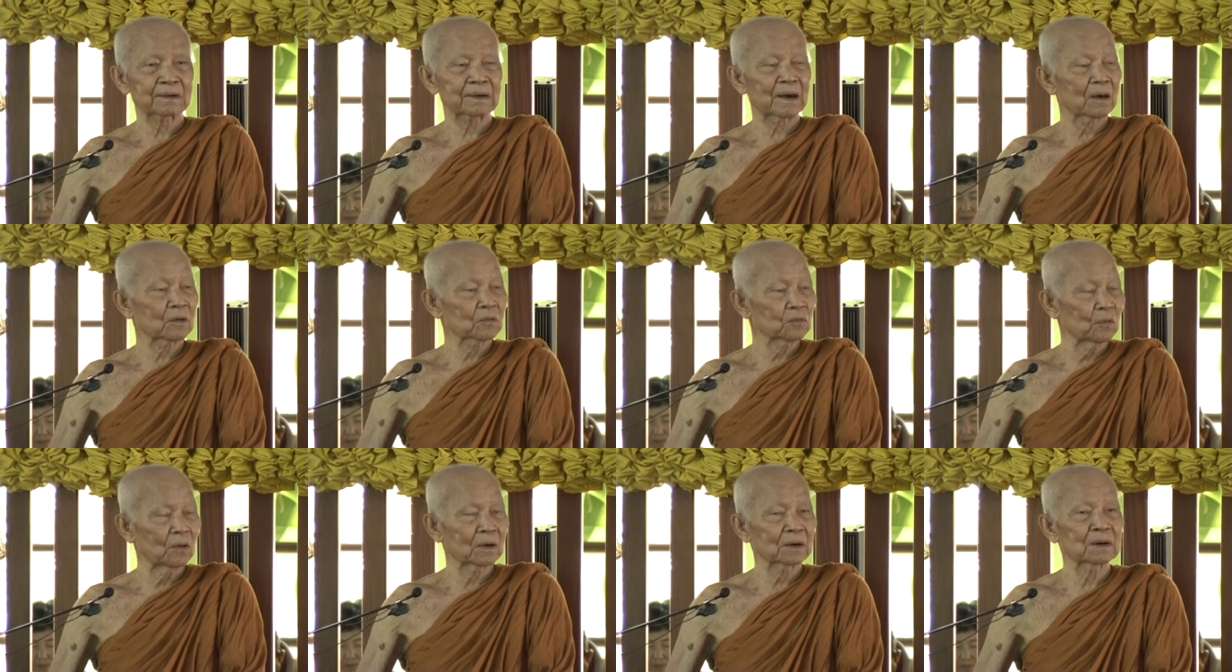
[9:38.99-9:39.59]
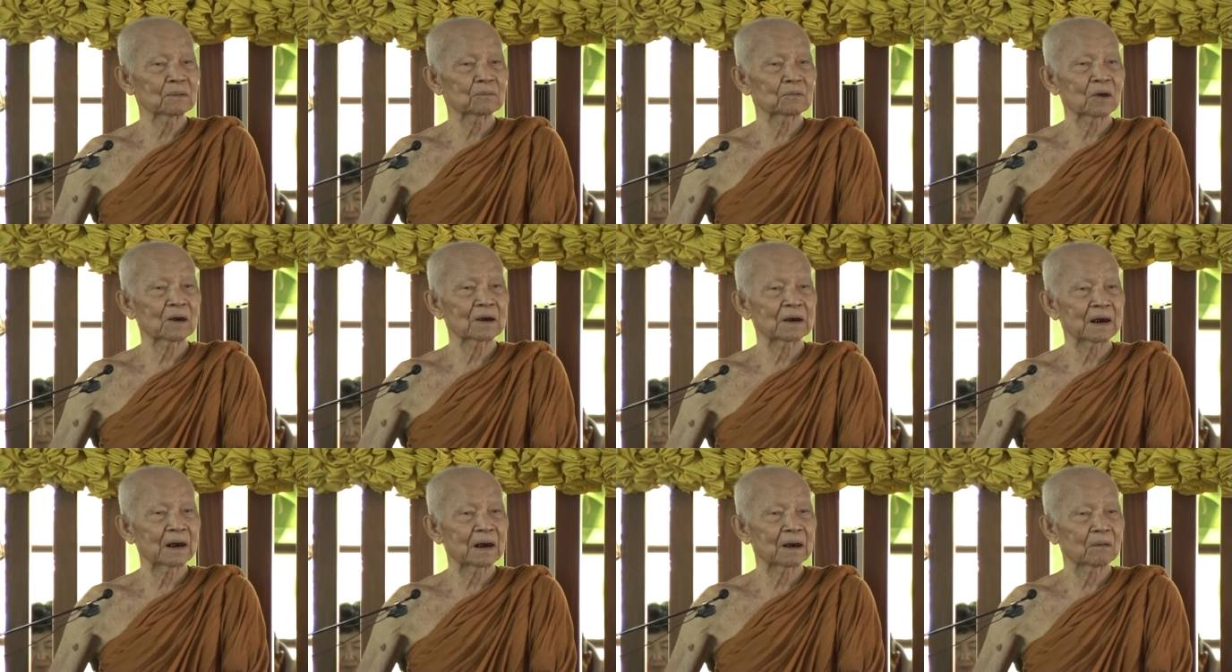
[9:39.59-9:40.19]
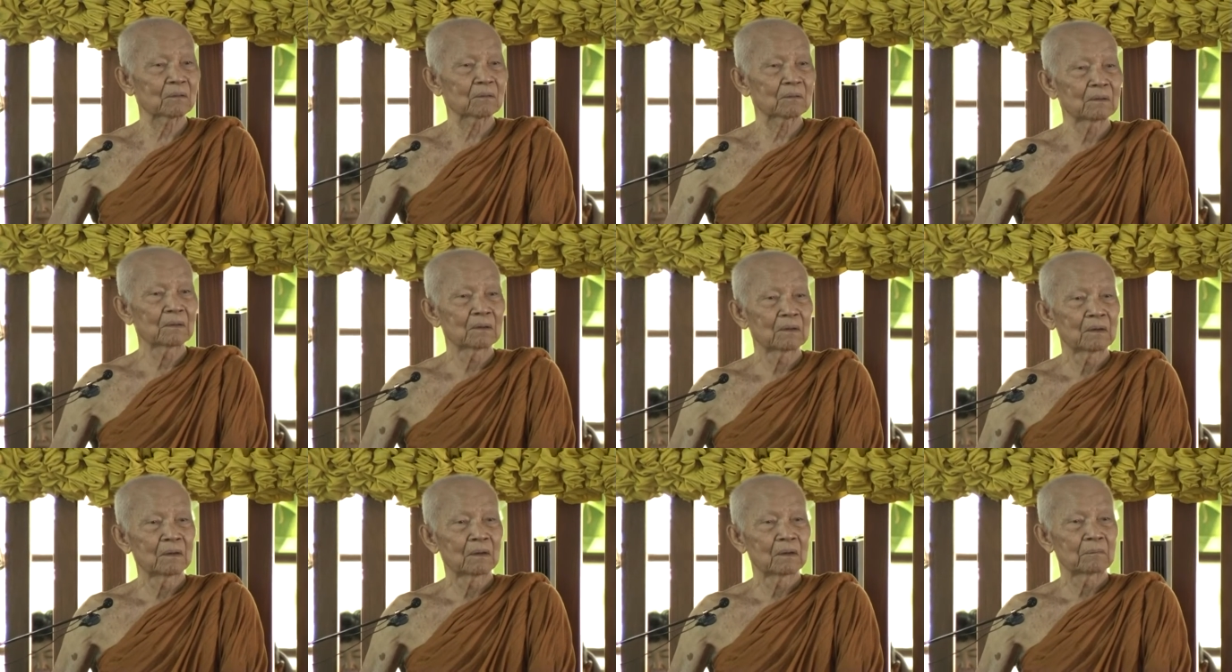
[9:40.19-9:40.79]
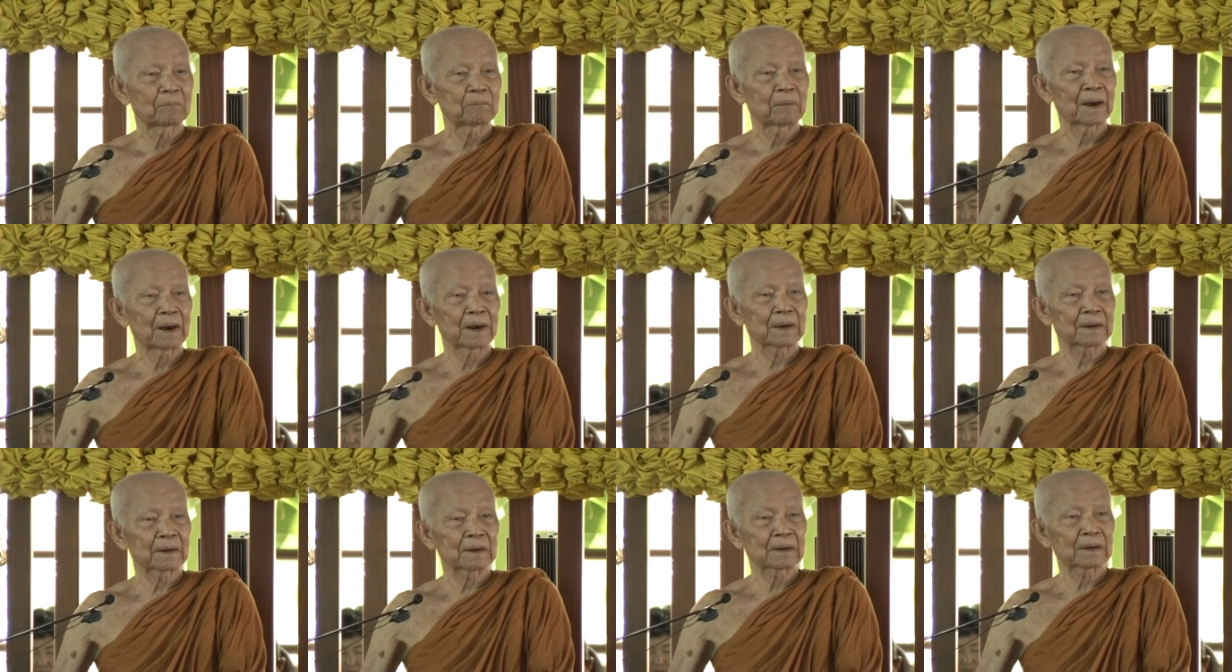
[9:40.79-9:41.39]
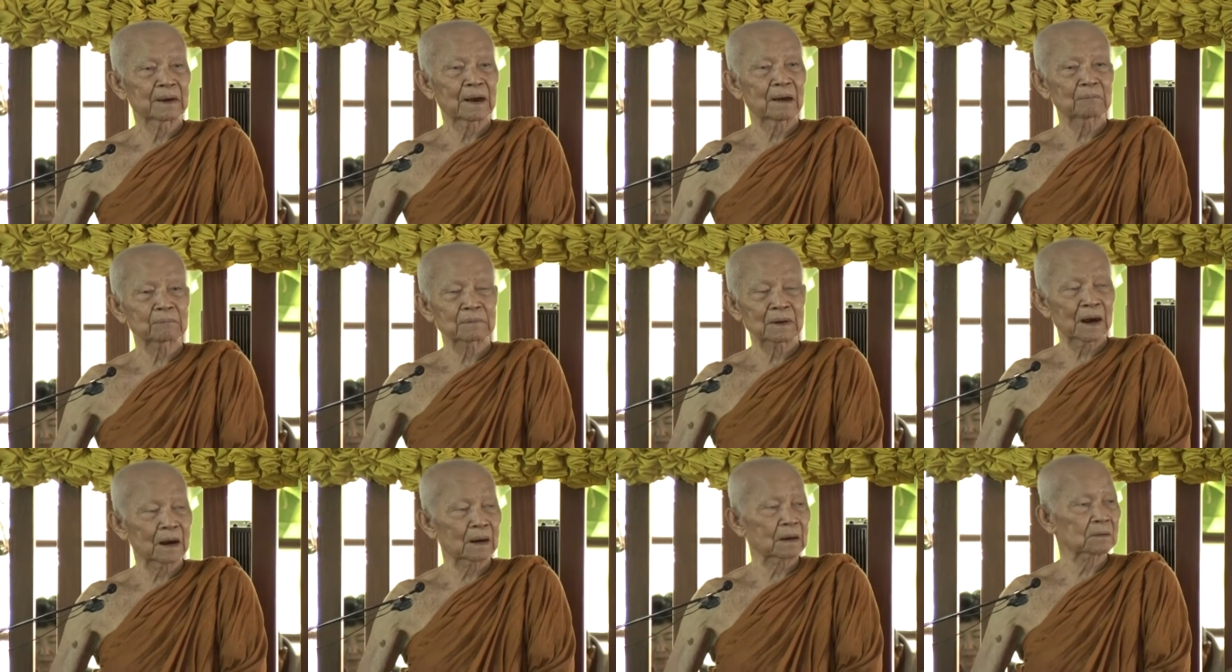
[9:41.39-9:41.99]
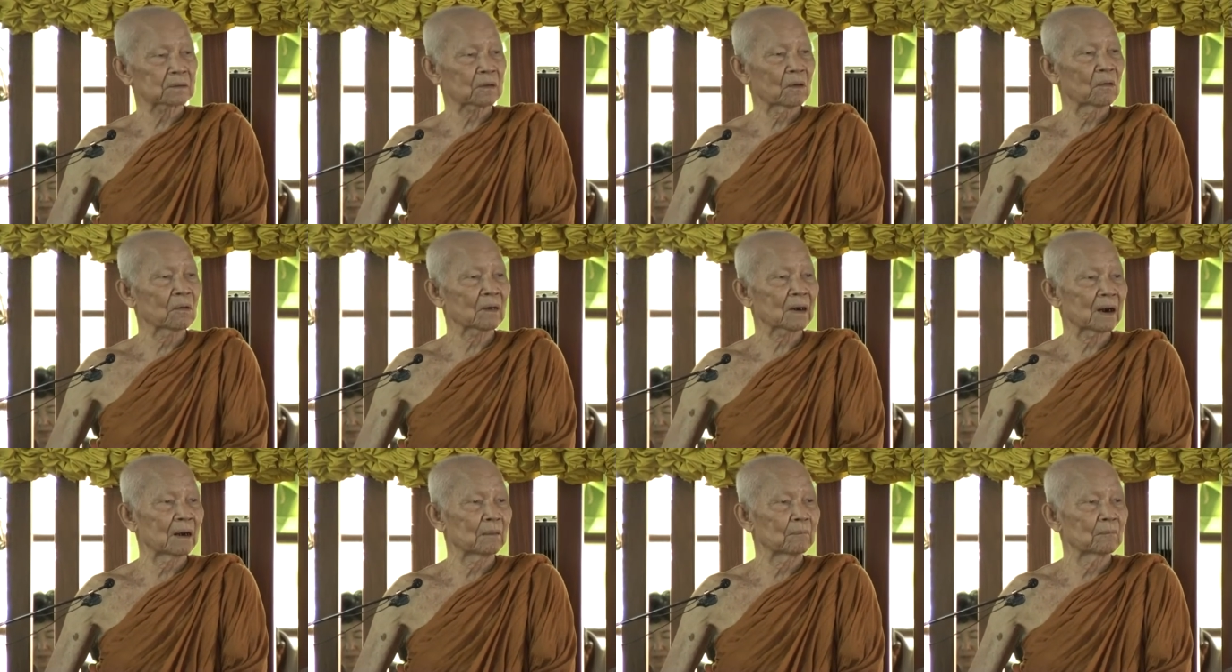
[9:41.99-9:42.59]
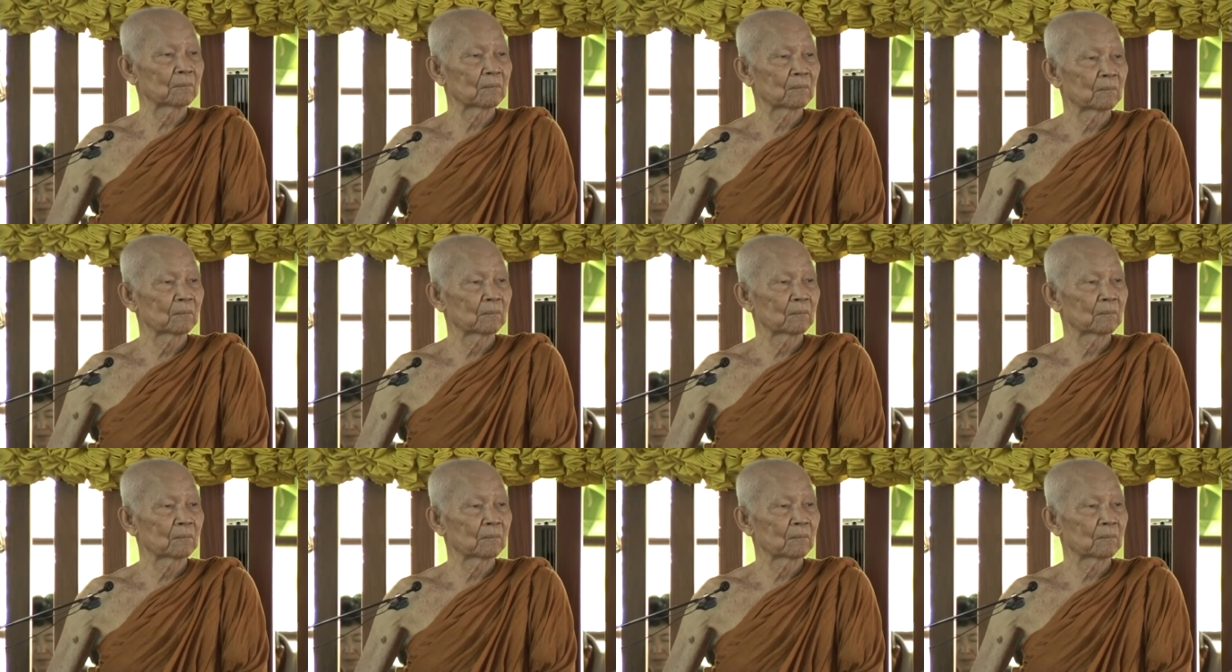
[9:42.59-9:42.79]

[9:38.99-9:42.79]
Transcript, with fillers: ครั้งหลวงเรียบร้อยแล้ว เป็นน้ำหนักทองคำ